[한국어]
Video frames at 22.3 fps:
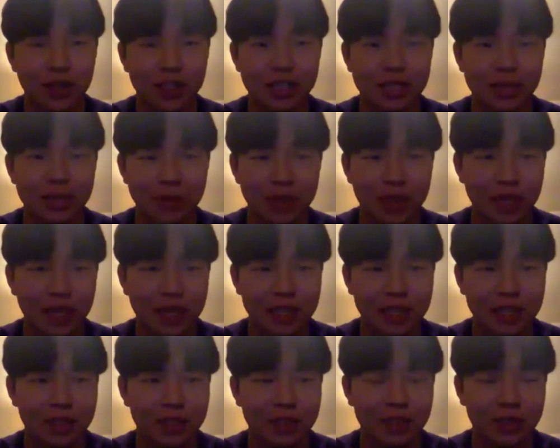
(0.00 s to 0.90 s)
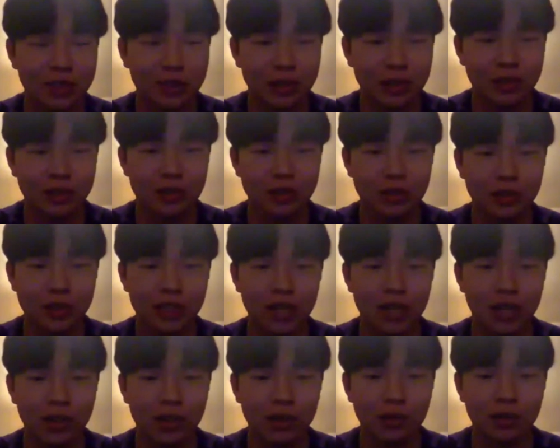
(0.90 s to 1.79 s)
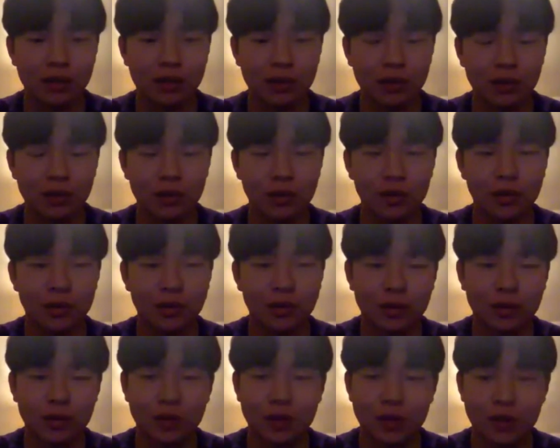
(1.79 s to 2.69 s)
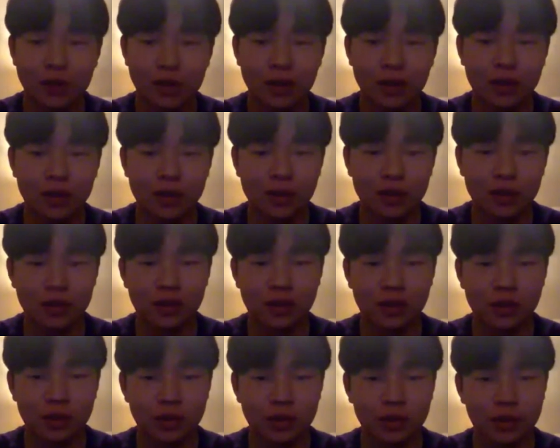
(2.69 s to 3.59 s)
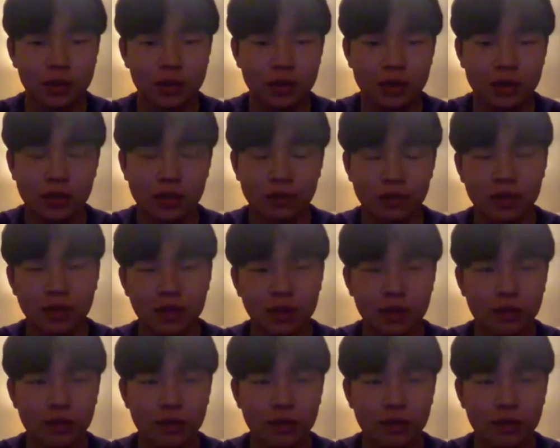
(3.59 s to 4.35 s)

침대에 앉아서 숙제하고 있고 음. 그렇습니다.